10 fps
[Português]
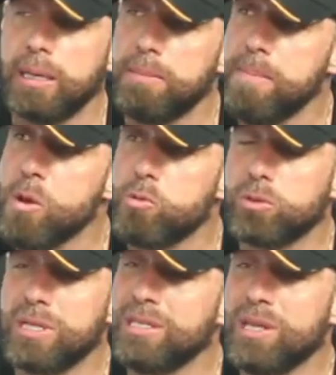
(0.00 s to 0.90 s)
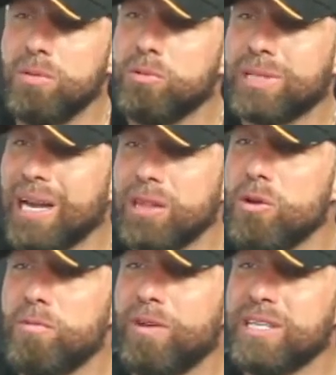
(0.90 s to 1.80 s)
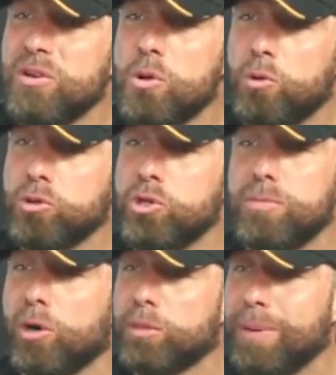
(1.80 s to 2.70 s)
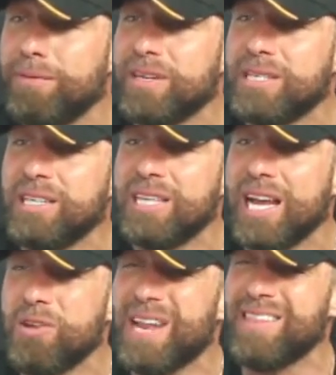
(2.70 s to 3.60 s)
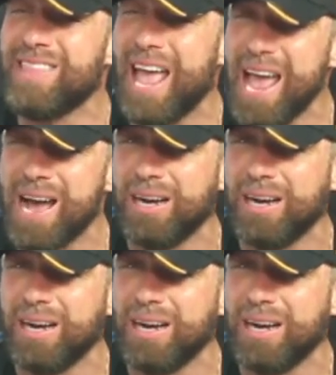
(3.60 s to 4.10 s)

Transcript: Meu, vocês estão. Os caras estão fazendo encontro de moto para fazer zerinho na terra.